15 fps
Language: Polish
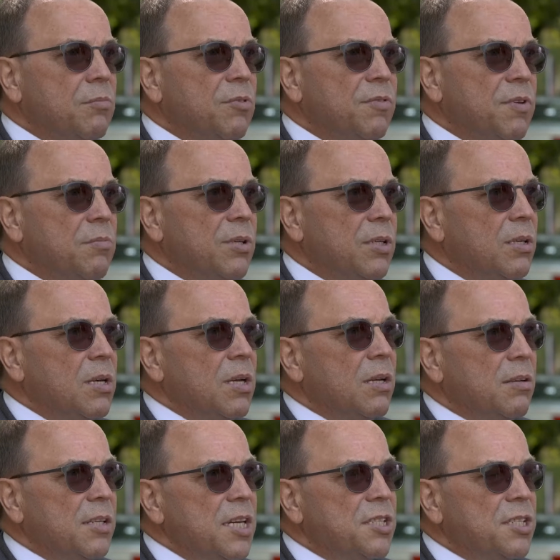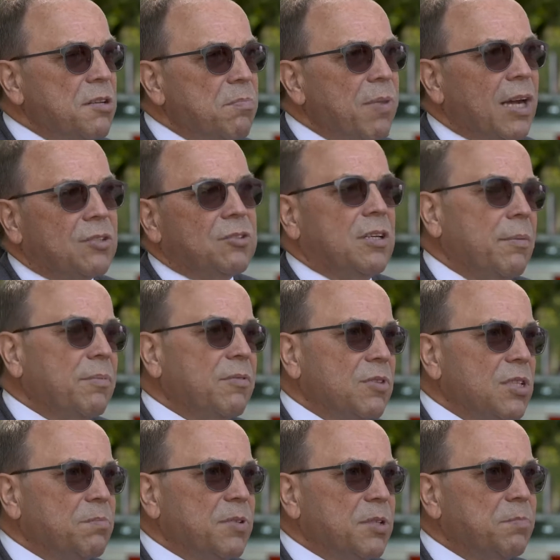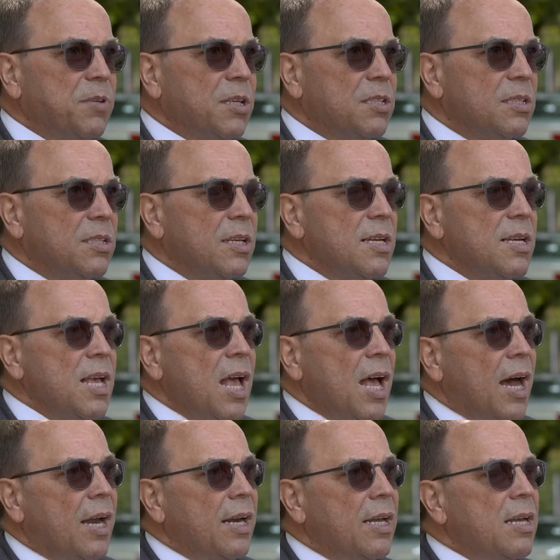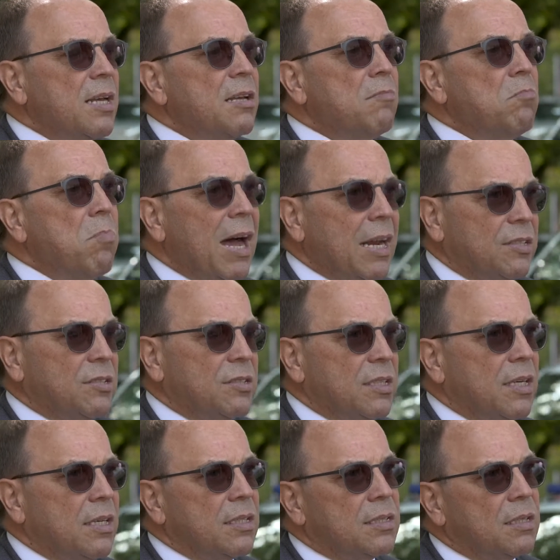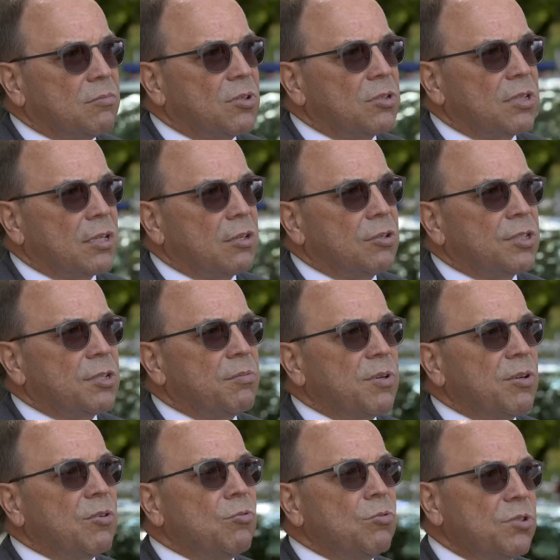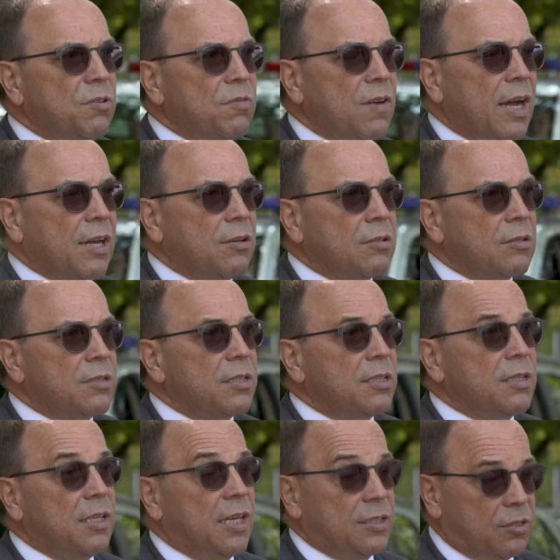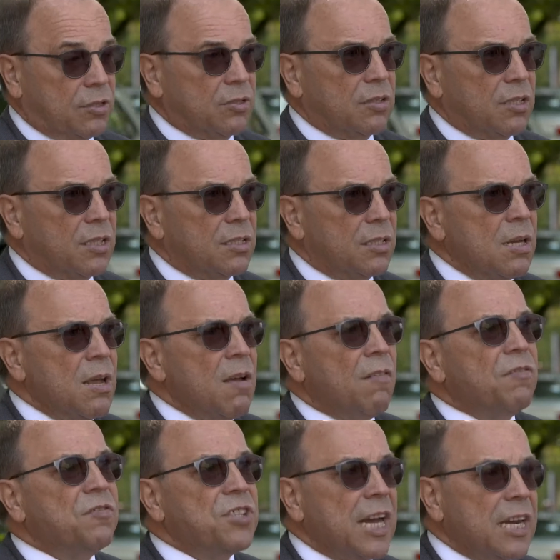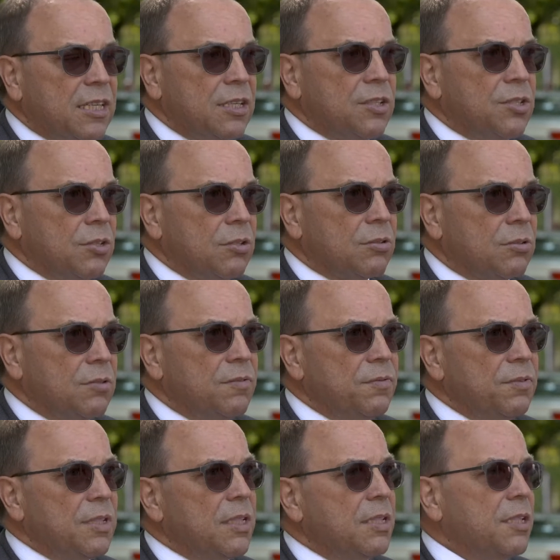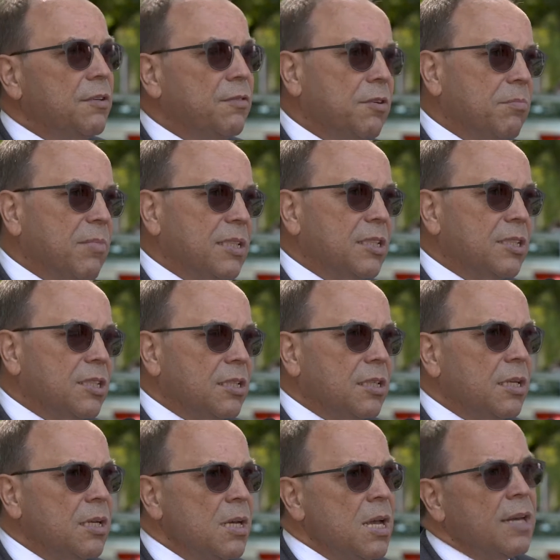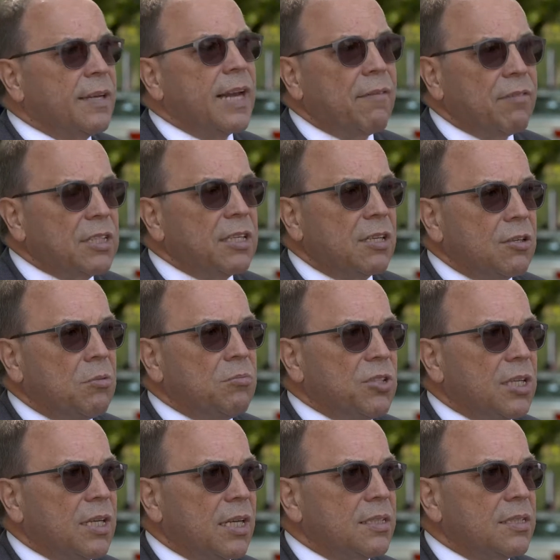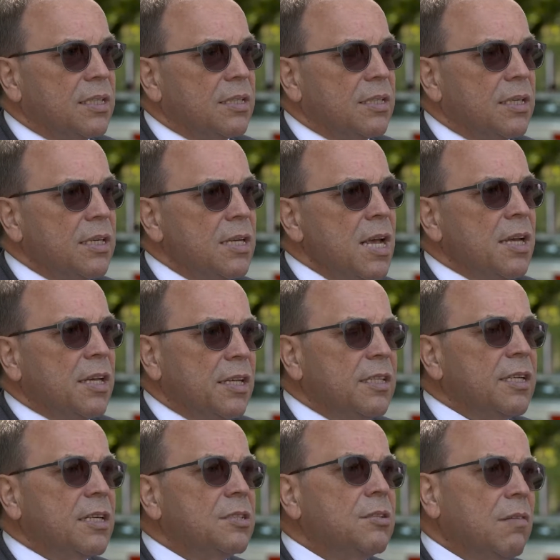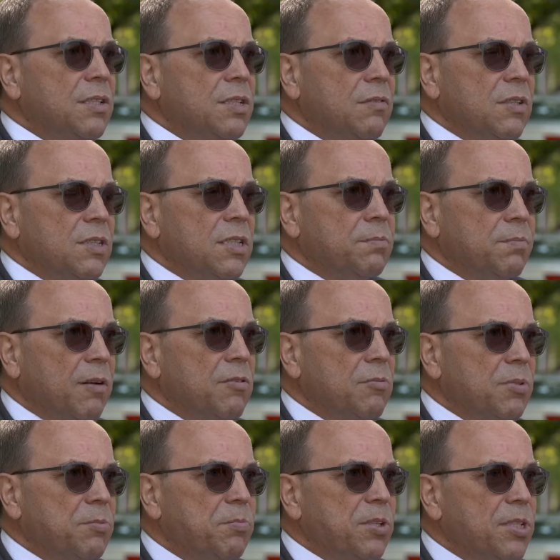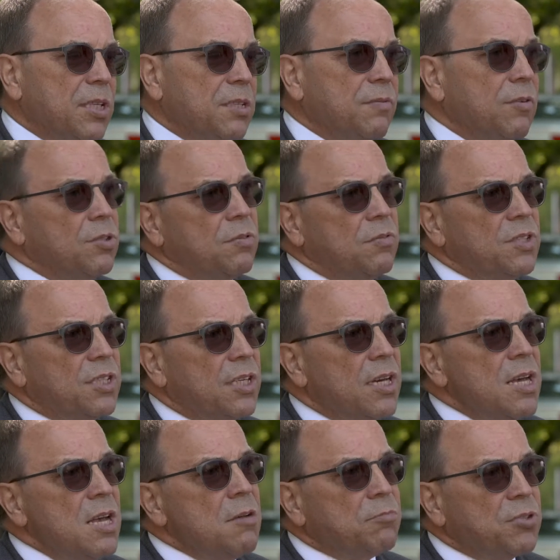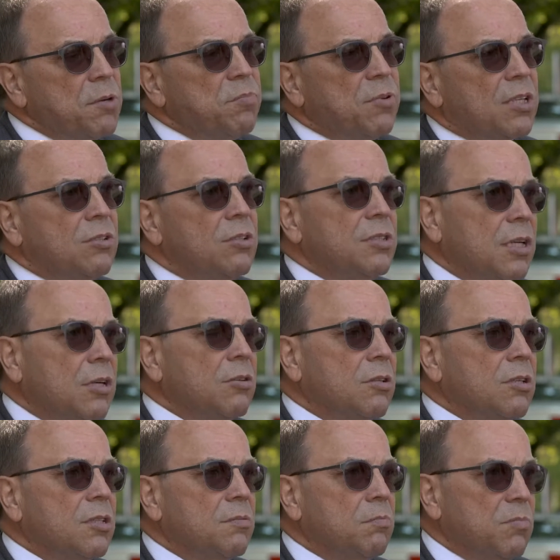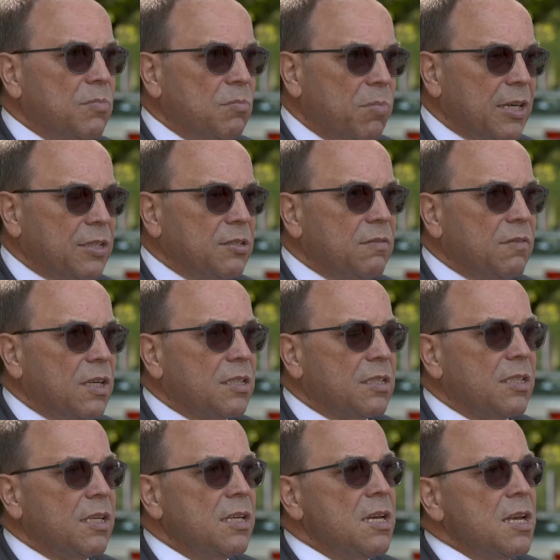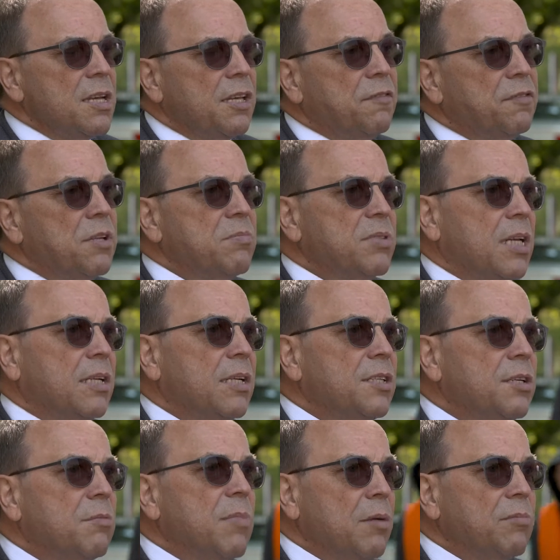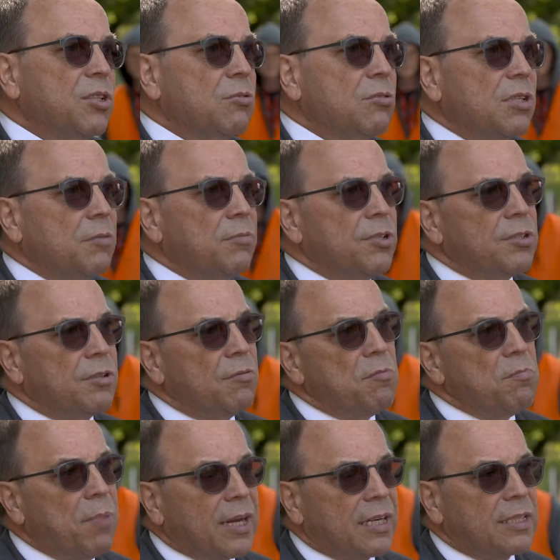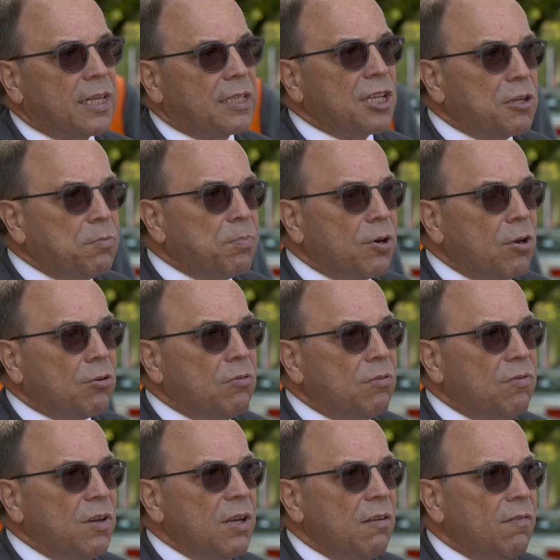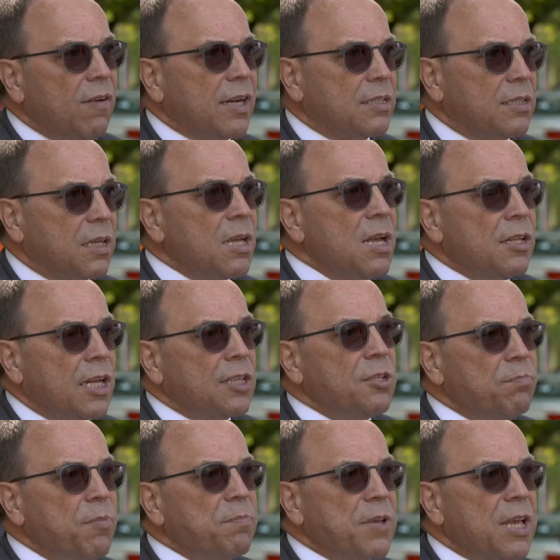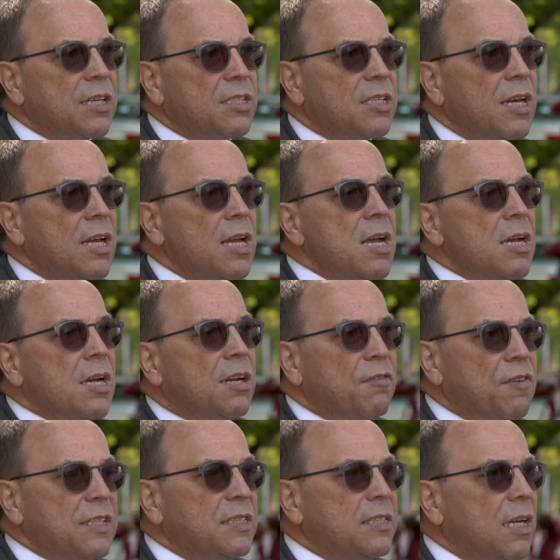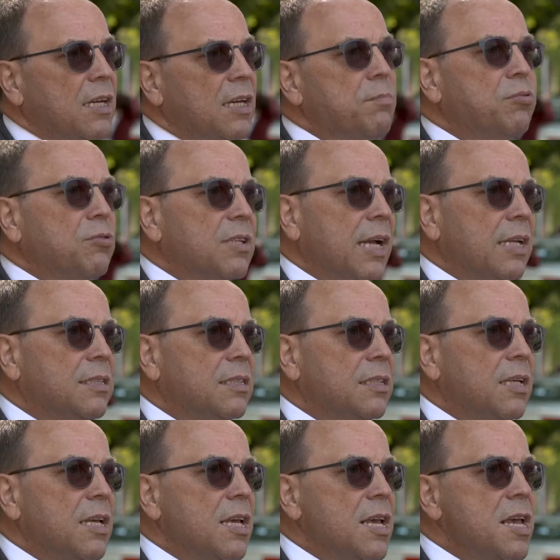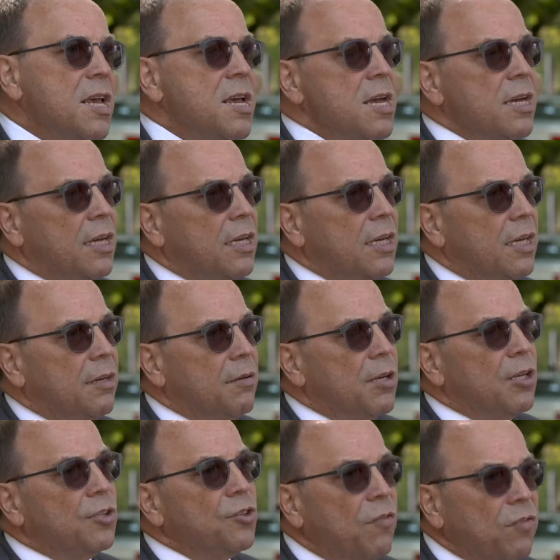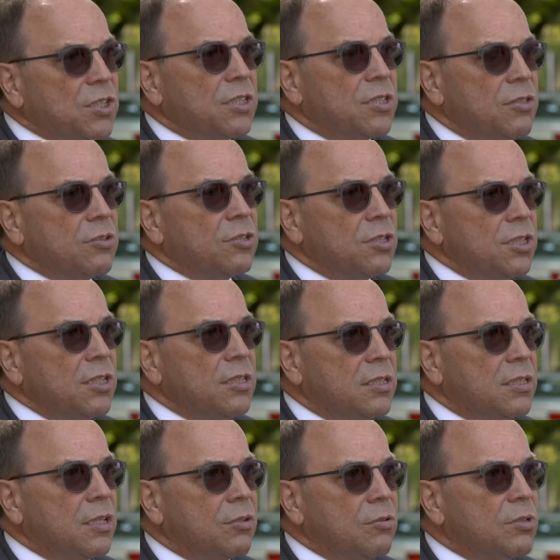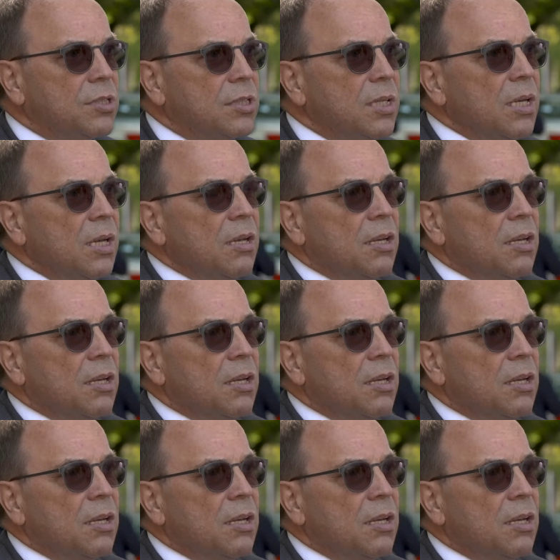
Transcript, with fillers: Mówimy, jeśli bank, to na pewno jest bezpieczny, ale bardzo zachęcam do tego, żeby używając, i jest to coraz wszelkich środków e, informatycznych, nawet tych komunikacyjnych, interesować się właśnie sprawami bezpieczeństwa. Oczywiście przy płatnościach ono jest bardzo ważne i w tym zakresie mamy tutaj, powiedziałbym, parę takich progów ważnych. Znaczy, po pierwsze, kwestia reputacji i e, nowoczesności instytucji.